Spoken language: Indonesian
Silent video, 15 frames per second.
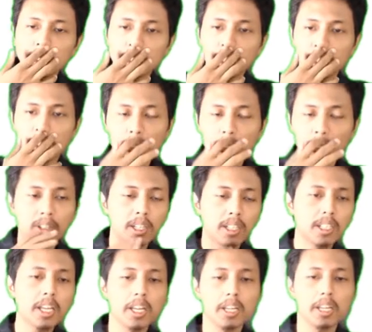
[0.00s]
Galileo
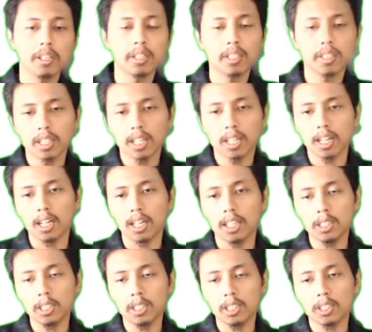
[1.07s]
Galilei. Nah,
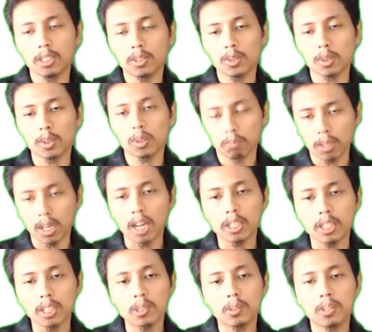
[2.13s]
ini cukup
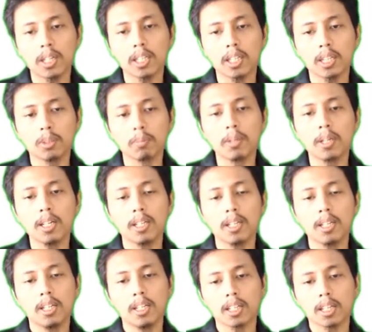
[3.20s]
tragis juga hidupnya
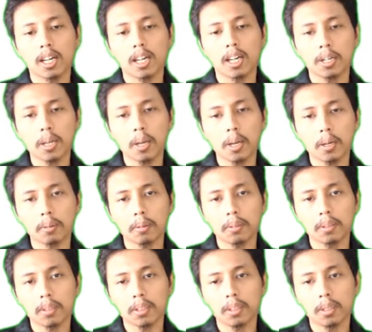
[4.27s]
karena
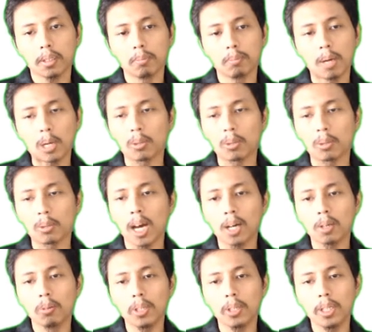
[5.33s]
baru
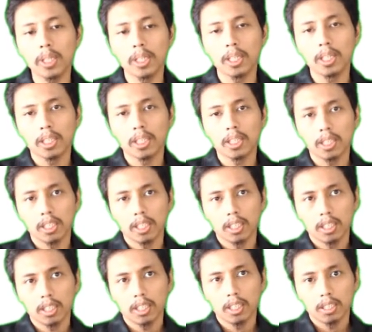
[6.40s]
diakui
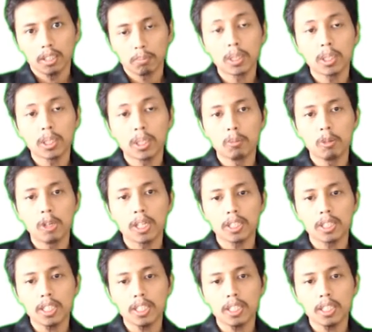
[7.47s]

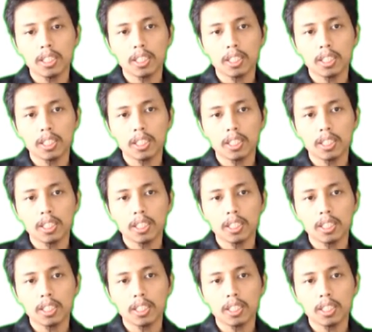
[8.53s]
penemuannya